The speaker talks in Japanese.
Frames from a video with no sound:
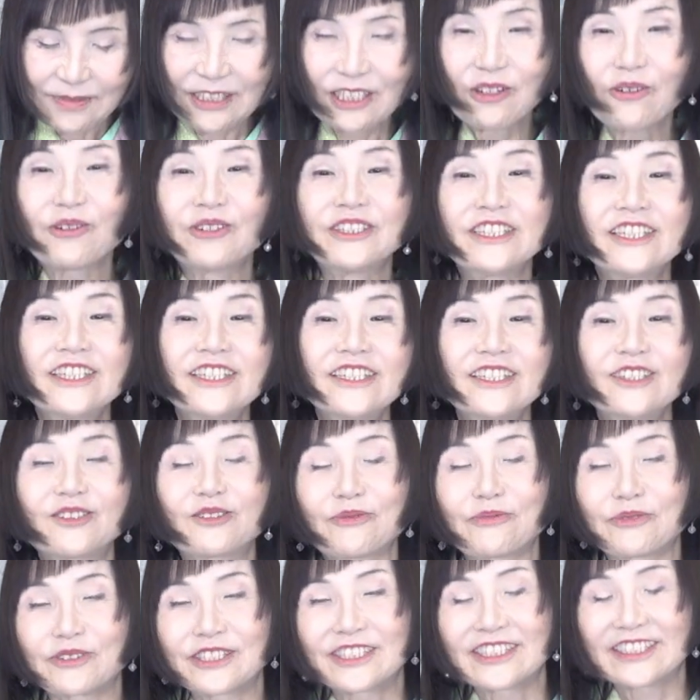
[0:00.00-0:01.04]
またおにぎり
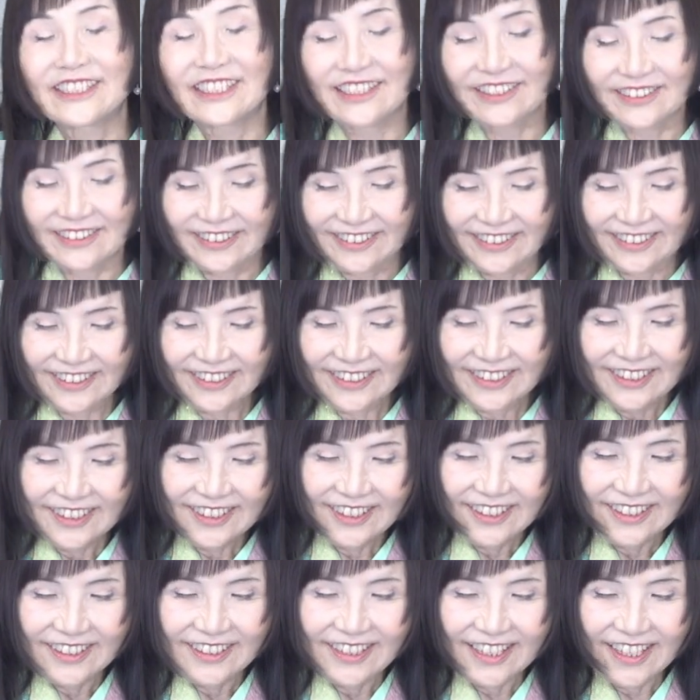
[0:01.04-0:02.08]
とも違う
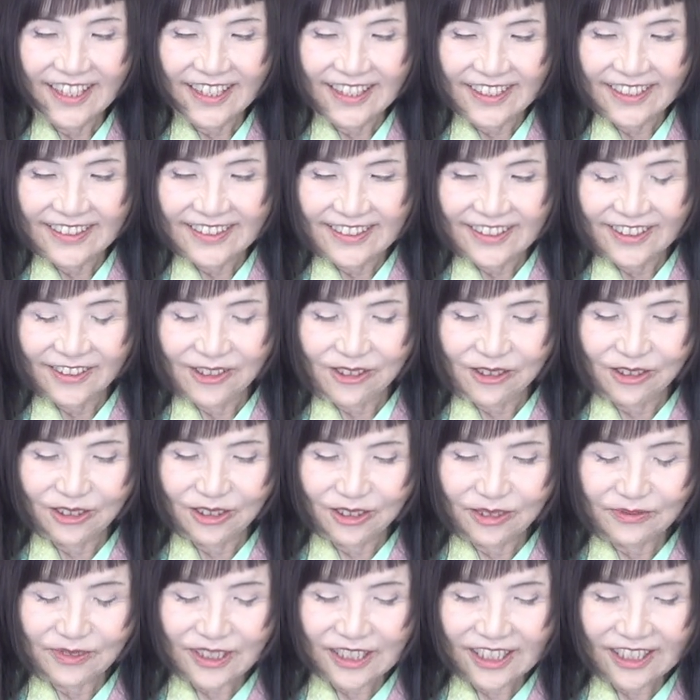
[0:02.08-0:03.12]
ね、好
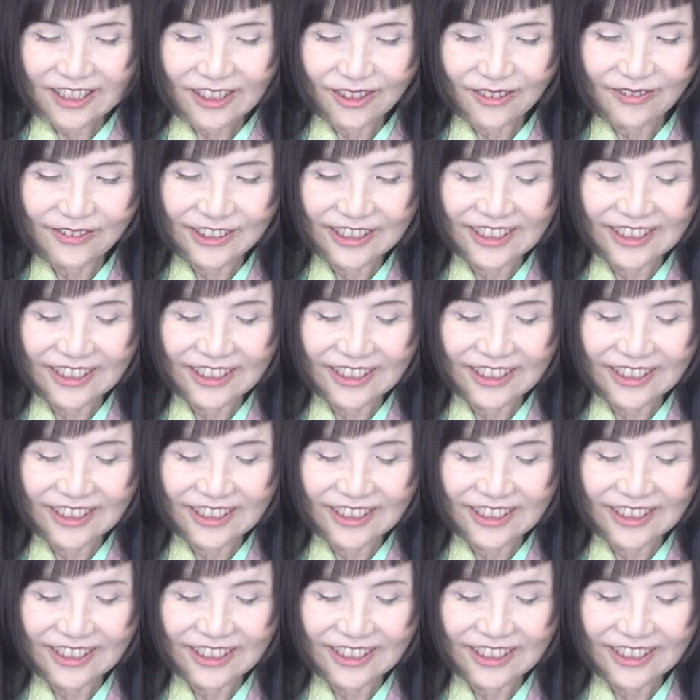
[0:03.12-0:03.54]
み焼きとも